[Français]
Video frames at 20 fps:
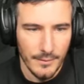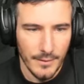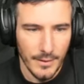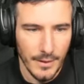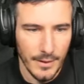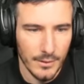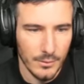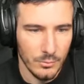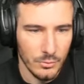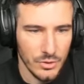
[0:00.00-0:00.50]

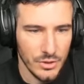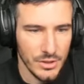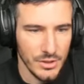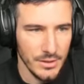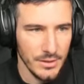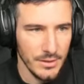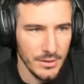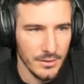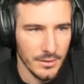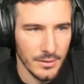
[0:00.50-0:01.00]
Ah,
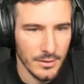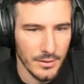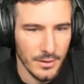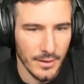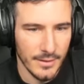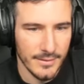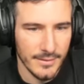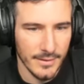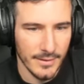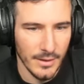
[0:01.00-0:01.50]
Gucci,
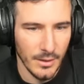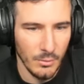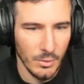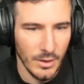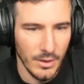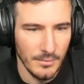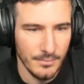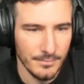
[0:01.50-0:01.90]
Asegawa.